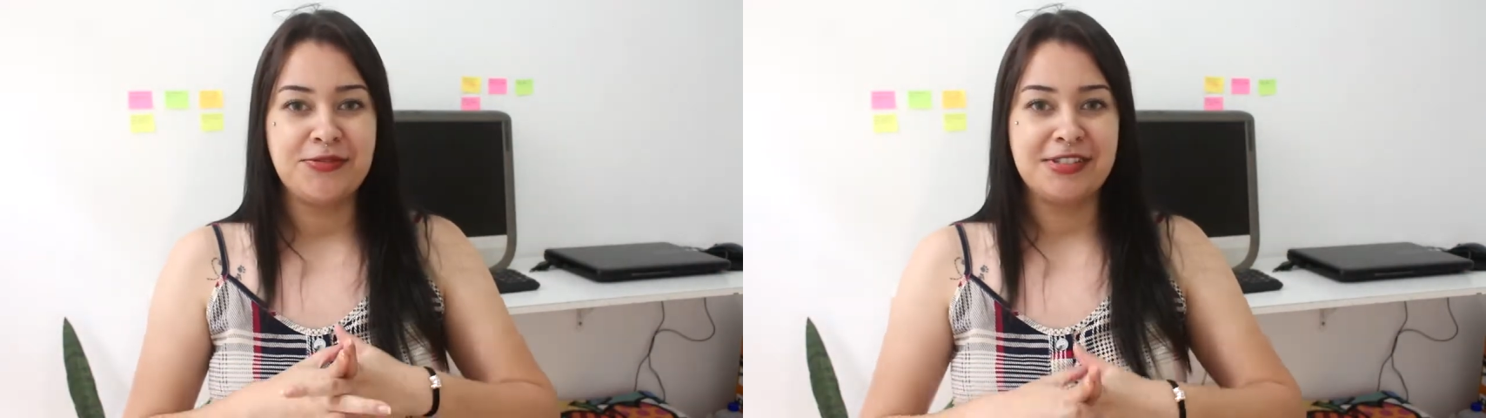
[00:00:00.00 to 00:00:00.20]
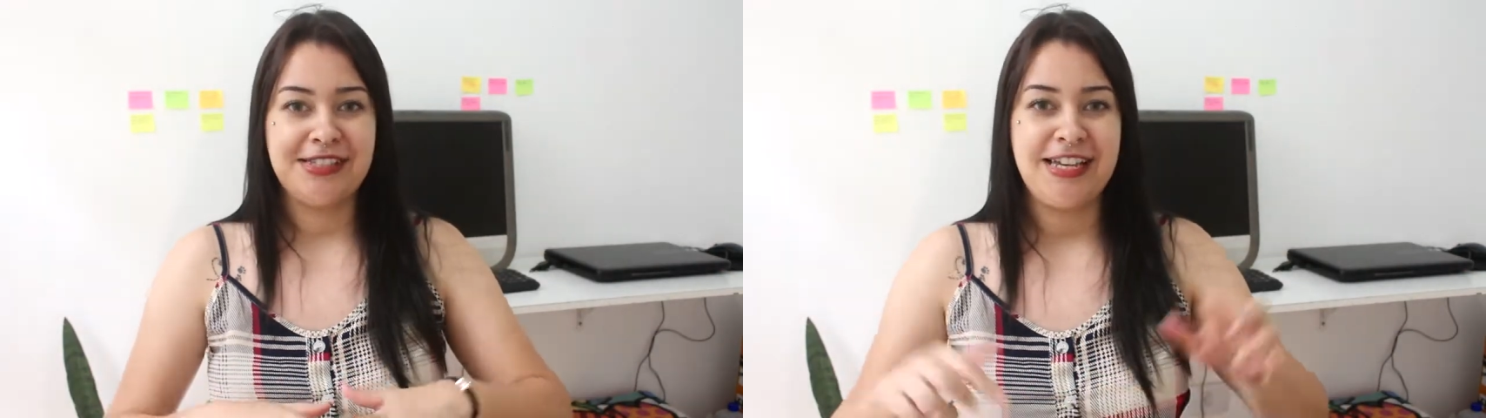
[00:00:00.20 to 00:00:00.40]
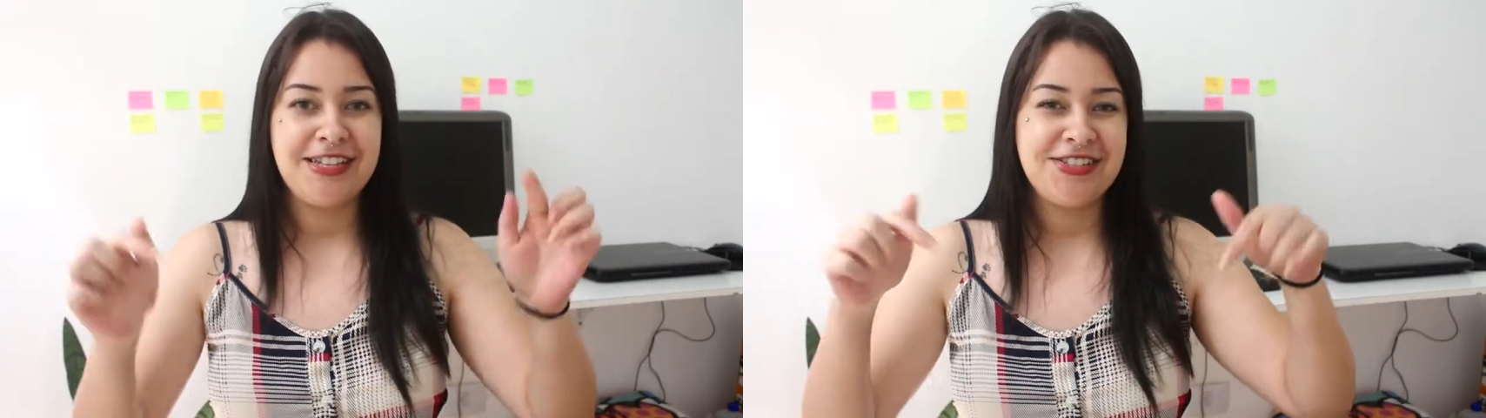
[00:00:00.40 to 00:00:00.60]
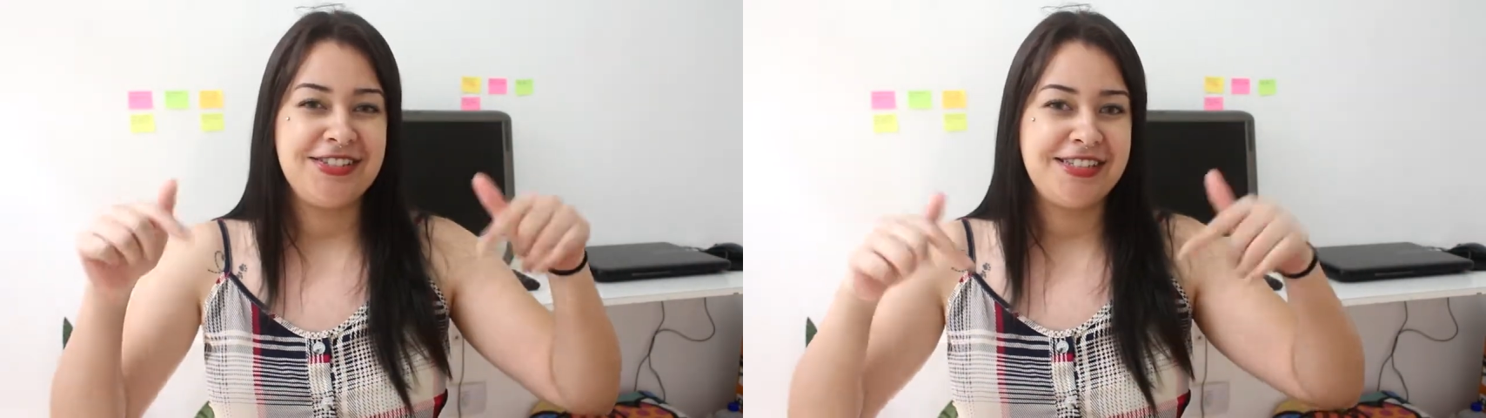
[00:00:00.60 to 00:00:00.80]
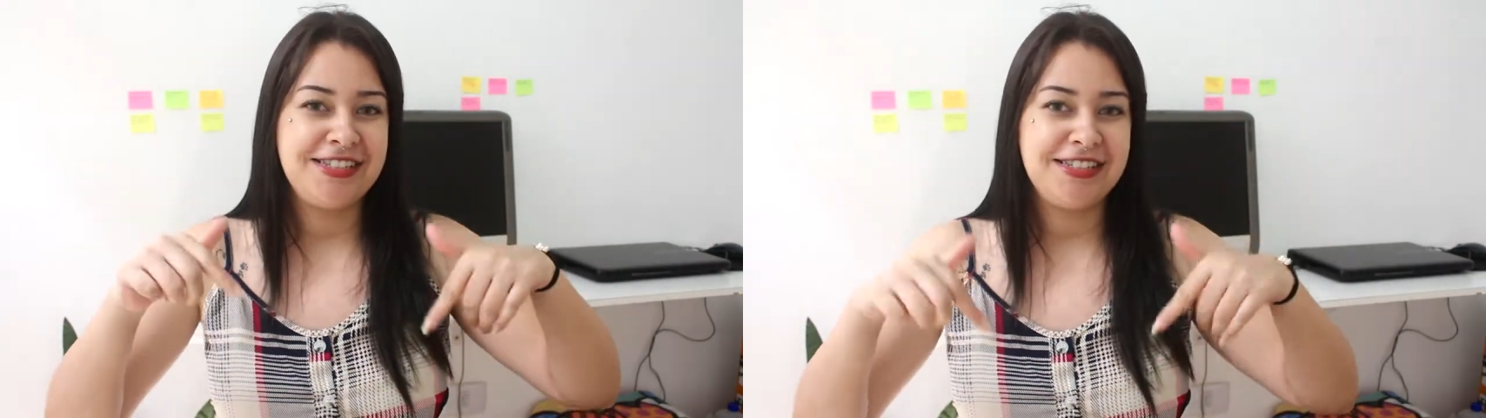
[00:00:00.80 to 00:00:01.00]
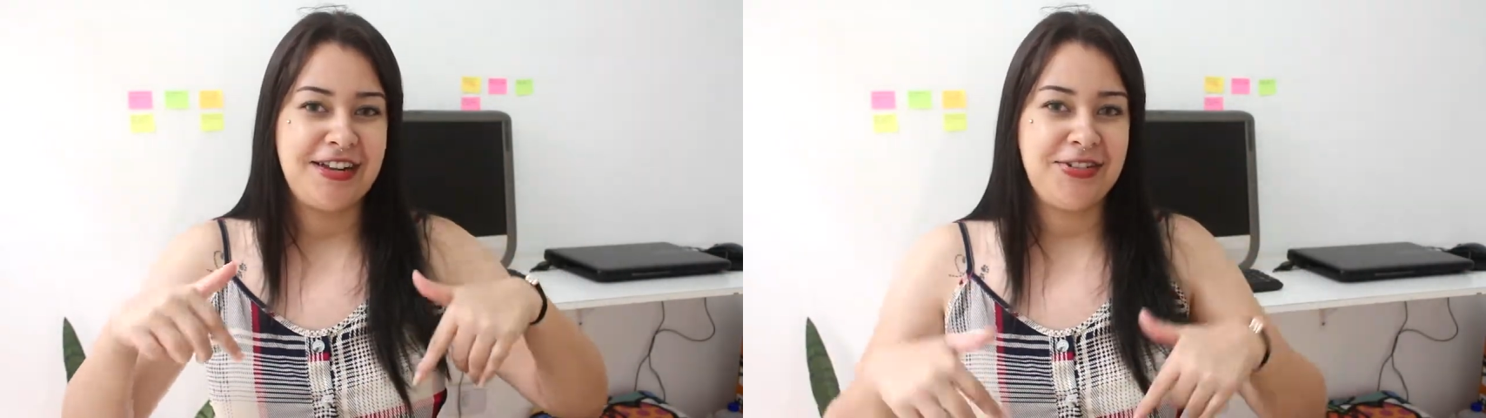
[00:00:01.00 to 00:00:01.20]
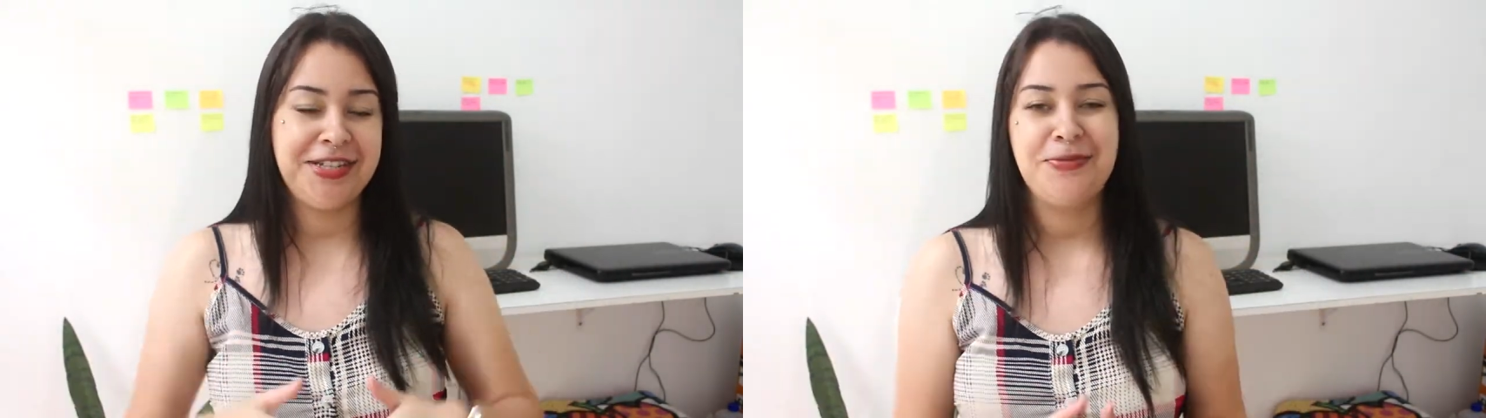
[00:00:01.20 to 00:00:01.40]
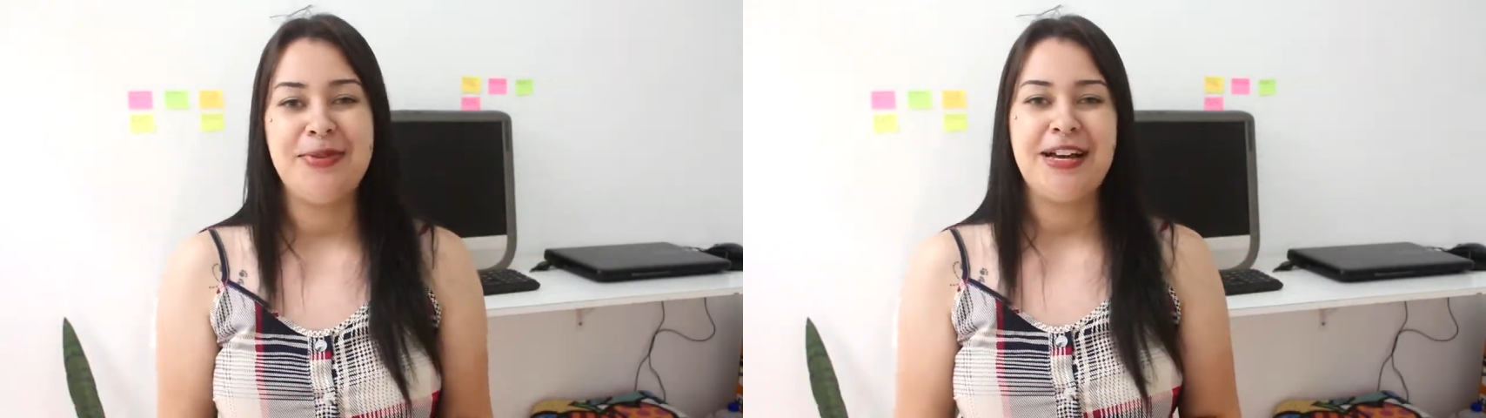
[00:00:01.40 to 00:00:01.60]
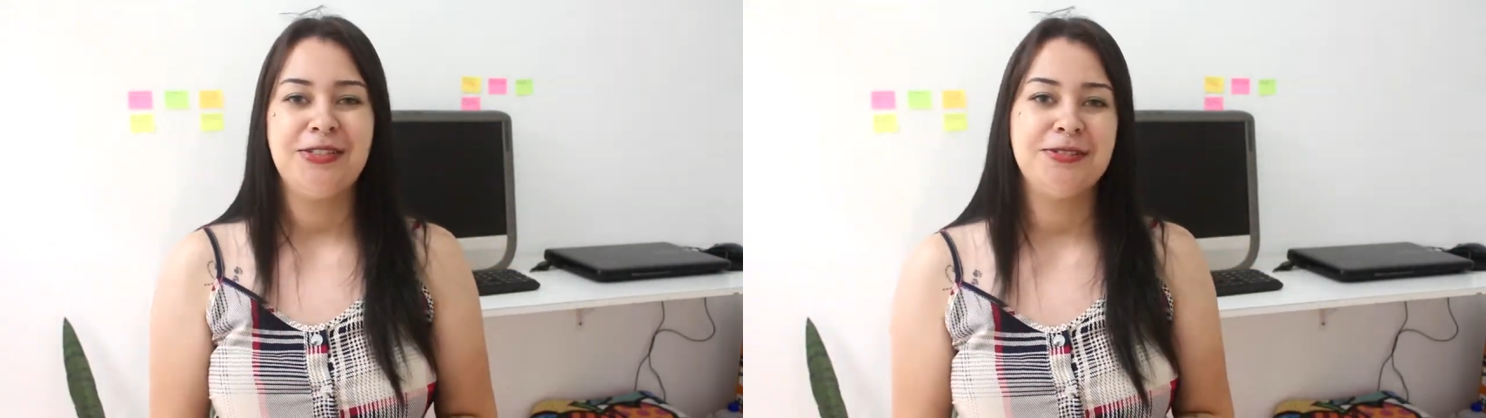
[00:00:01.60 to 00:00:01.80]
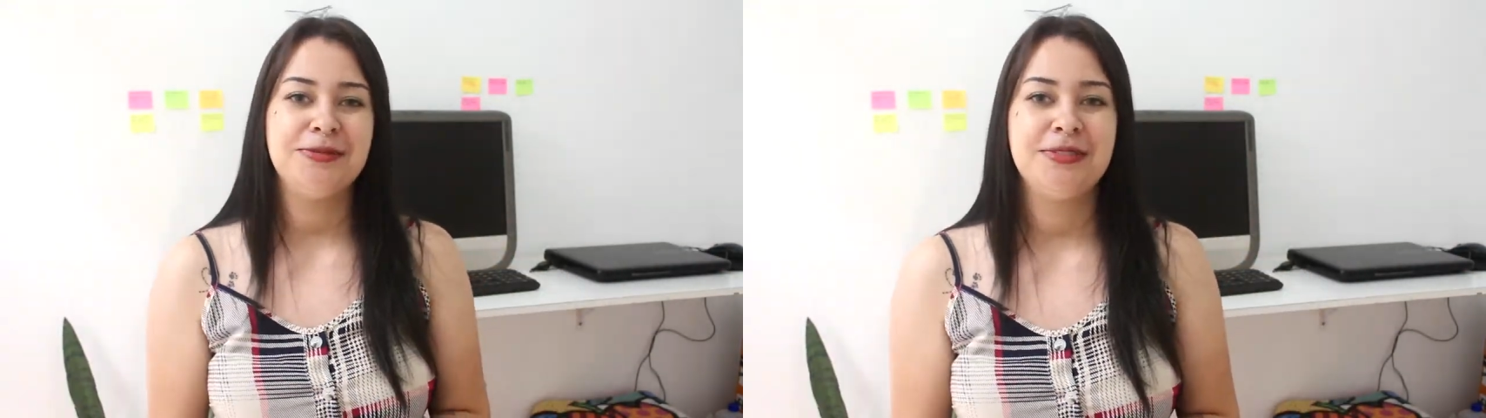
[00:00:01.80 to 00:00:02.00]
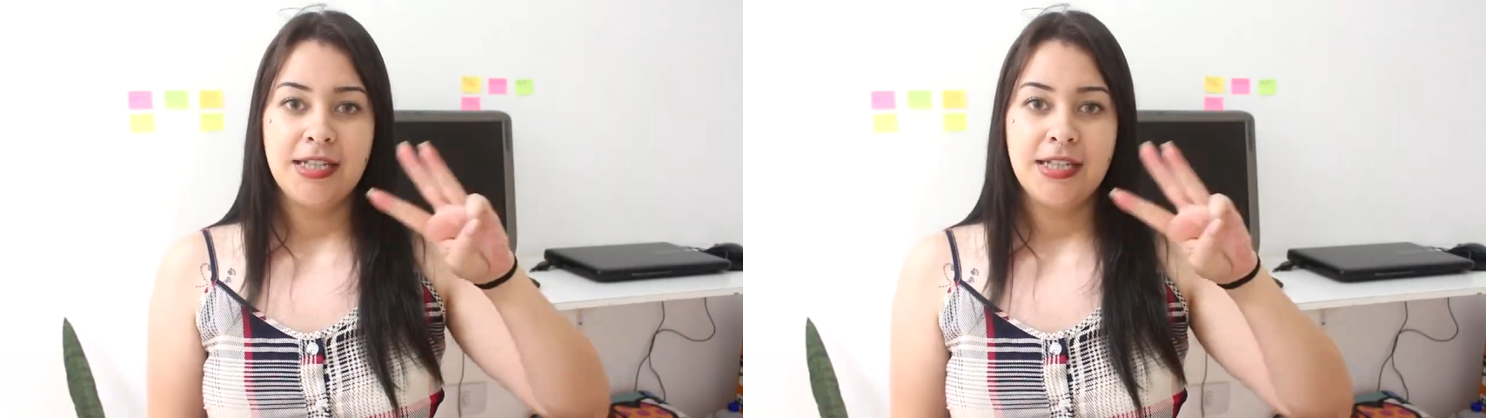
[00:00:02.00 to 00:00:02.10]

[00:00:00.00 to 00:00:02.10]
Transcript: vocês, já se inscreve aqui embaixo.